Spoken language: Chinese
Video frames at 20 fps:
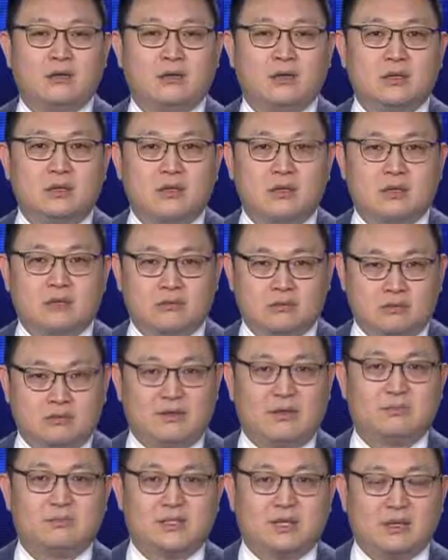和国
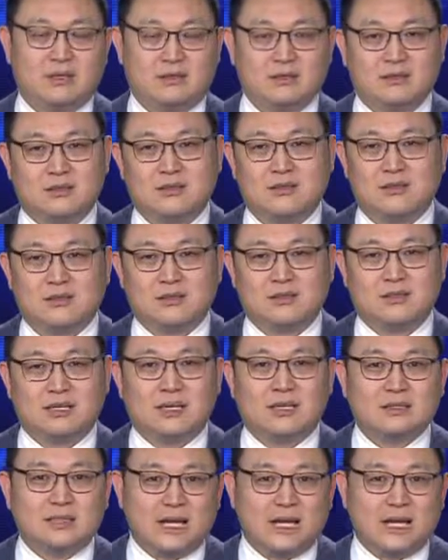防部长。加